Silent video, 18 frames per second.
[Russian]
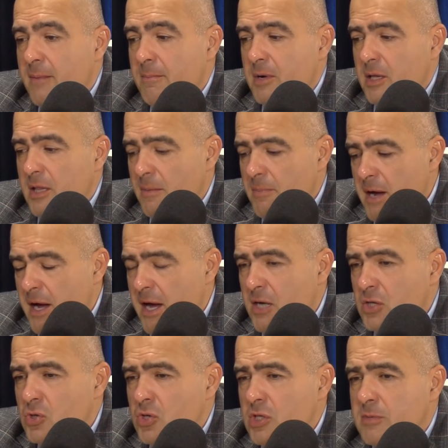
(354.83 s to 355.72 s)
Было бы
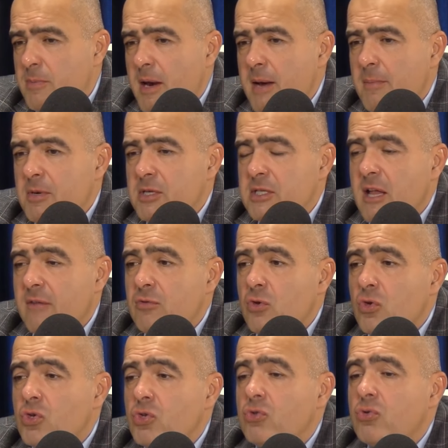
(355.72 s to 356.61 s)
хорошо, если бы она пошла в
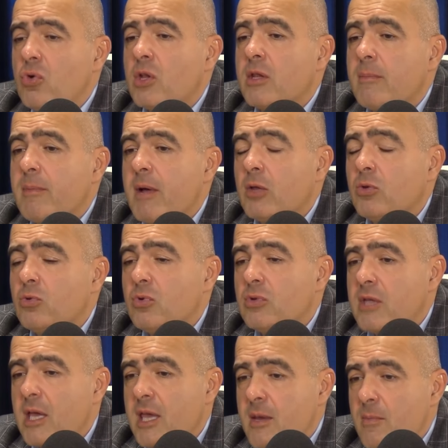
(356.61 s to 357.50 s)
94
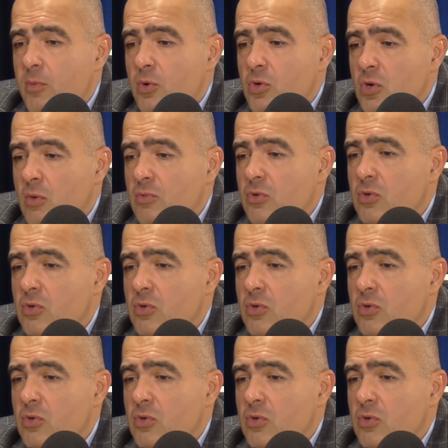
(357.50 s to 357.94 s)
году таким путем,